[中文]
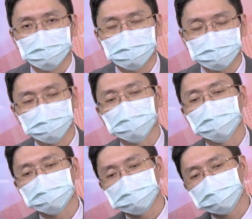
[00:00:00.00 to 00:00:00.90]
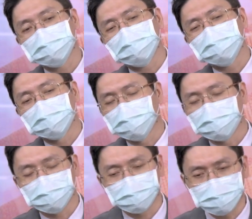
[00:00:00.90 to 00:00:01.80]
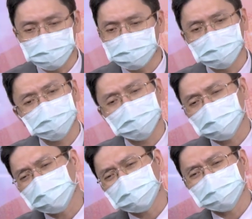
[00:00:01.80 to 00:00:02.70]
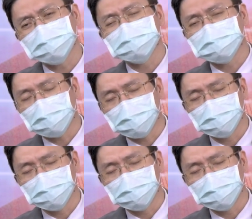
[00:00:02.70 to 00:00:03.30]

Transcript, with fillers: 所以你看到有些股票很弱，那有些股票哎怎么那么强？